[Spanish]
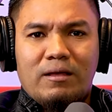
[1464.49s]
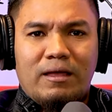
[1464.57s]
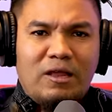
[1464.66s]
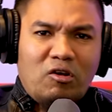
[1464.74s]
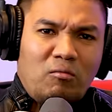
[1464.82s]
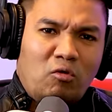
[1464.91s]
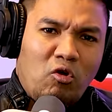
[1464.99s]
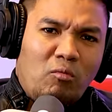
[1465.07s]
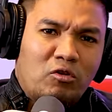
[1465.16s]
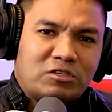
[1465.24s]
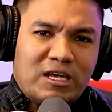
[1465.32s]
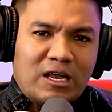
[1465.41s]
¿Eres como los
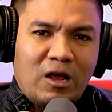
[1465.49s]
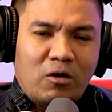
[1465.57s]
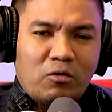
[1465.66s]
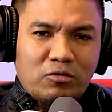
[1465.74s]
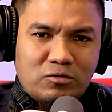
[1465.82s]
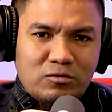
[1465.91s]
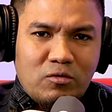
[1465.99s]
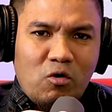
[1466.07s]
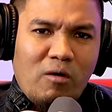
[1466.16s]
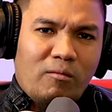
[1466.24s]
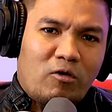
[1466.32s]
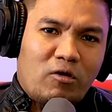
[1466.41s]
murciélagos
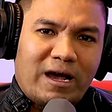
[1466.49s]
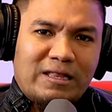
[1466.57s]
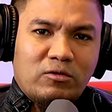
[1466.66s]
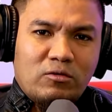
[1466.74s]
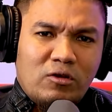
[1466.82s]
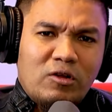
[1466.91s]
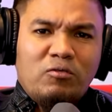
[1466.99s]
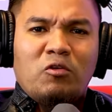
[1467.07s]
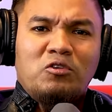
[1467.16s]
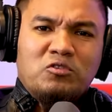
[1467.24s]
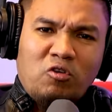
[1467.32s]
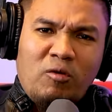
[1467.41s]
o como los gatos?
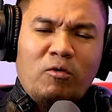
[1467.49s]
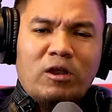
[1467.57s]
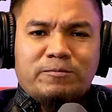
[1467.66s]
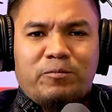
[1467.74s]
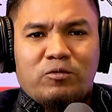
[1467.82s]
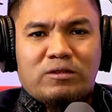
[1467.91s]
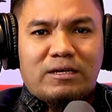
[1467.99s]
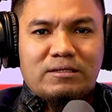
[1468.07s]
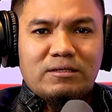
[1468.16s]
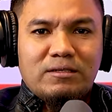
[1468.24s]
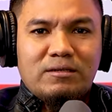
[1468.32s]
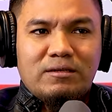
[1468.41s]
No, soy como las
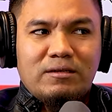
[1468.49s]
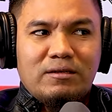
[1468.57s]
putas.